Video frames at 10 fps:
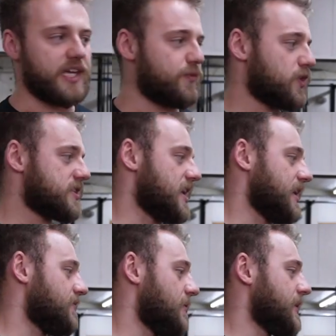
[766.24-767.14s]
Ich würde
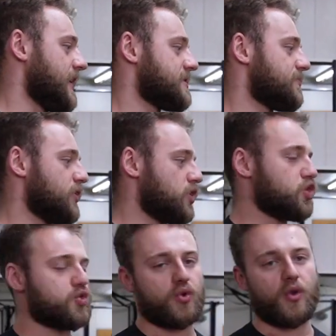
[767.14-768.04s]
sagen, wenn man jetzt ein
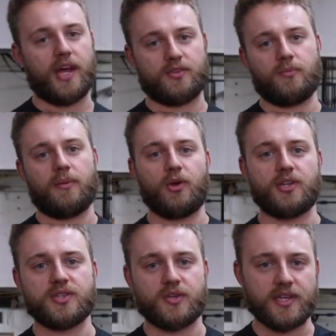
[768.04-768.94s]
Fitnessstudio hat und man
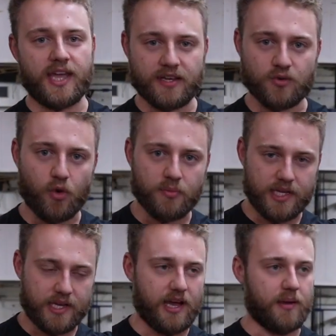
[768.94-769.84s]
möchte solche Ketten
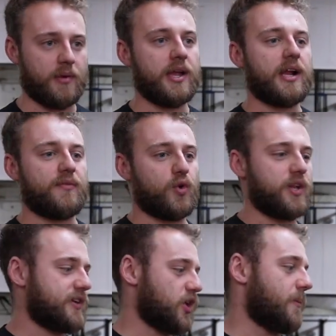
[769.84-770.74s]
rumliegen haben,
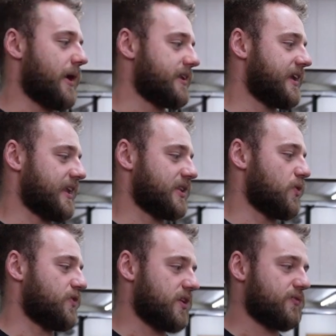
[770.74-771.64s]
würde ich die normalen
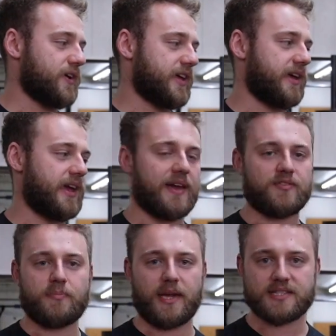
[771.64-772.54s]
Ketten auf jeden Fall gegen
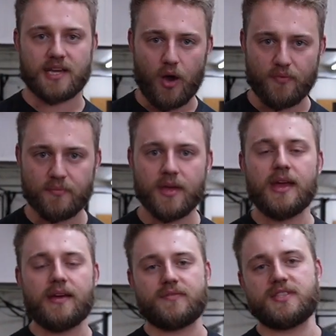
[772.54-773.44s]
Heavy Packs kaufen.
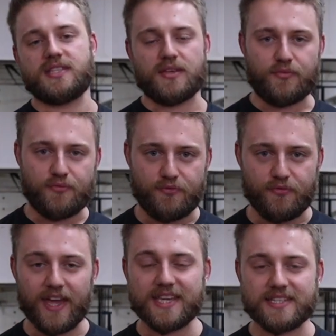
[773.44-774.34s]
Sie sind
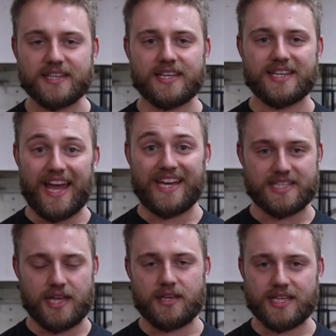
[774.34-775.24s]
wesentlich
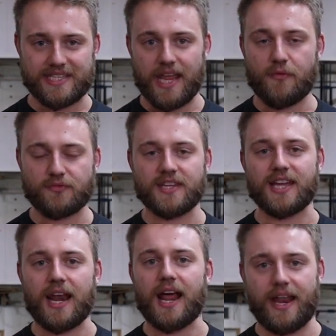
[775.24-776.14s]
leiser. Es nervt
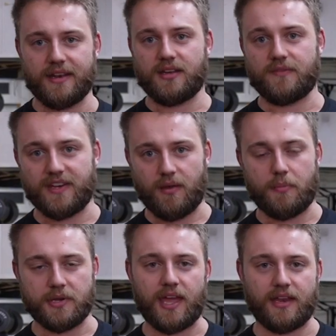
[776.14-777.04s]
nicht alle anderen, wenn
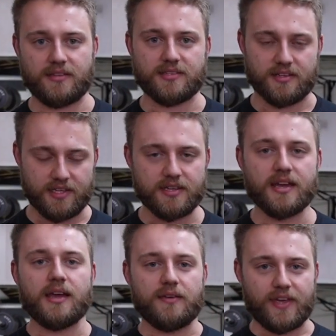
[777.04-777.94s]
jemand mit Ketten trainiert.
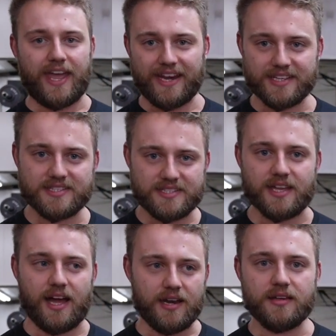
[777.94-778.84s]
Wir kennen es
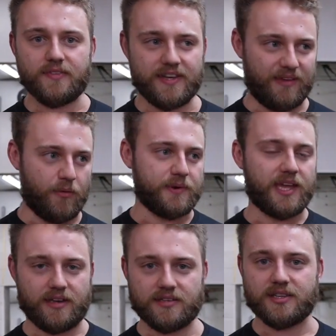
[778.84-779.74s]
ja alle, wenn jemand
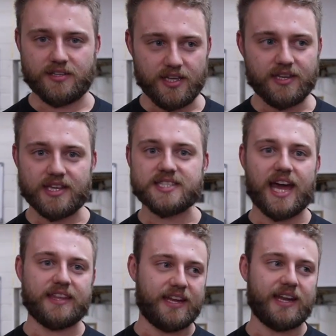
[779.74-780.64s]
mit Ketten trainiert, geht es
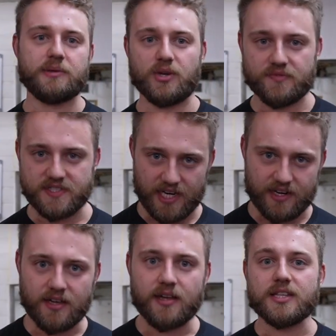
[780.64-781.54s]
allen anderen nämlich auf den
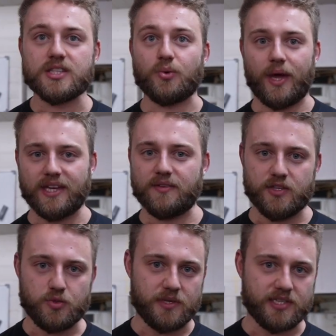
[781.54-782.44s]
Sack. Zu Recht,
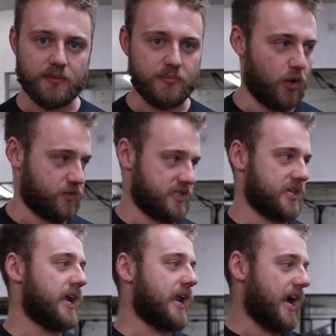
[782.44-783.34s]
weil es übertrieben laut
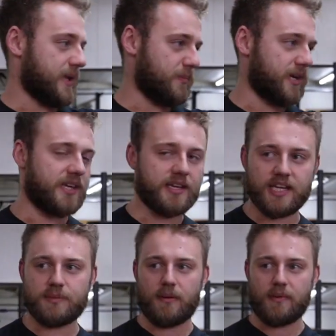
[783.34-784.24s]
ist. Hat man hier
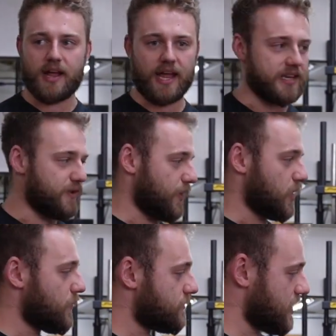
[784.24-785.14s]
nicht mehr. Man kann die
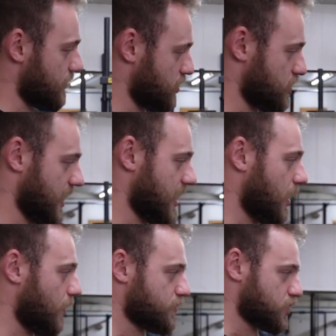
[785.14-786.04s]
vernünftig auf die Stange
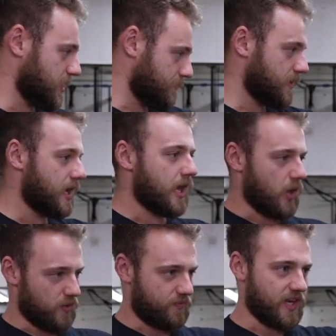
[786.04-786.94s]
raufschieben
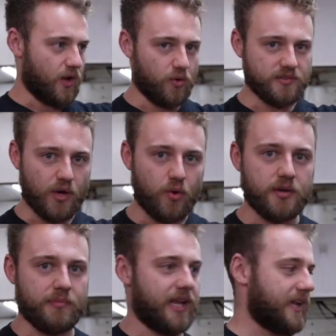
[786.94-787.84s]
und wieder
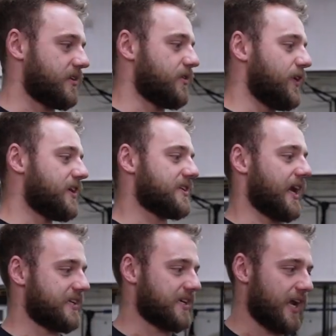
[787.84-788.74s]
runterholen. Man hat
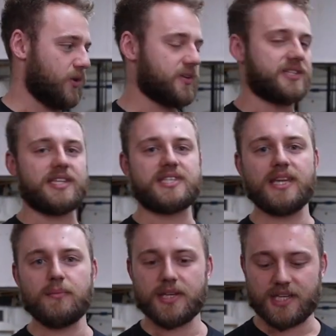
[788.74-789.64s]
Gewichteinteilungen, die
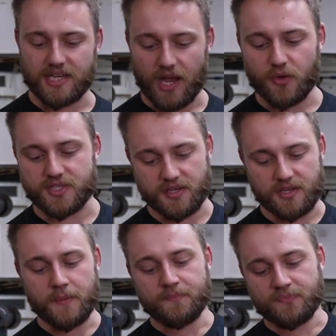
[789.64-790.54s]
ziemlich genau
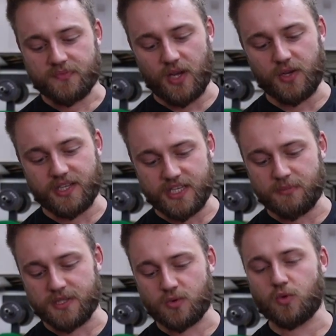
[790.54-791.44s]
sind. Dadurch,
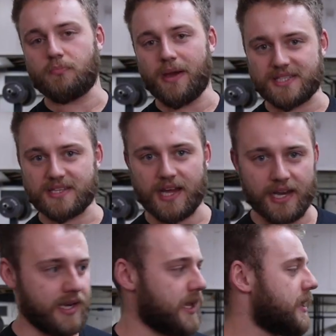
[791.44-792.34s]
dass man es gut messen
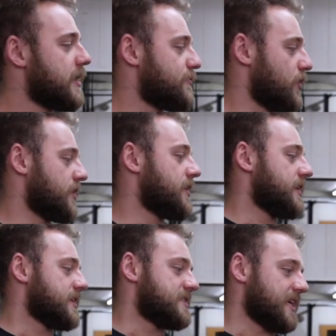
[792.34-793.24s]
kann, von
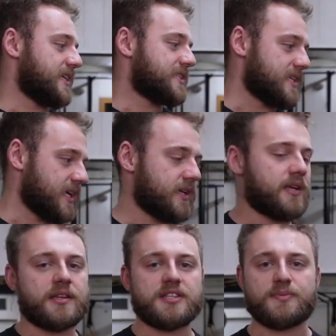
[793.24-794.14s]

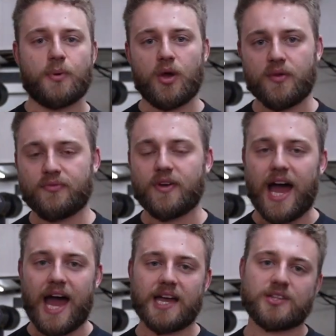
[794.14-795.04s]
16, 12,
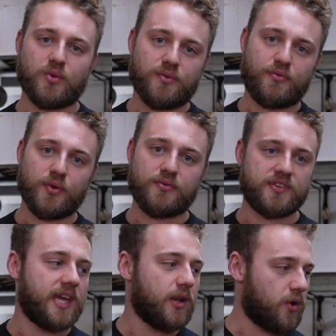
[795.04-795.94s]
8 und
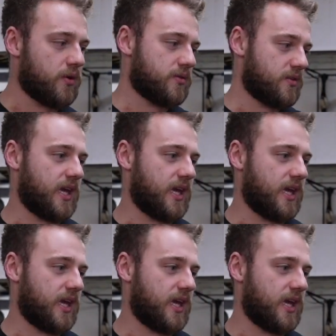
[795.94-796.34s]
5 Kilo.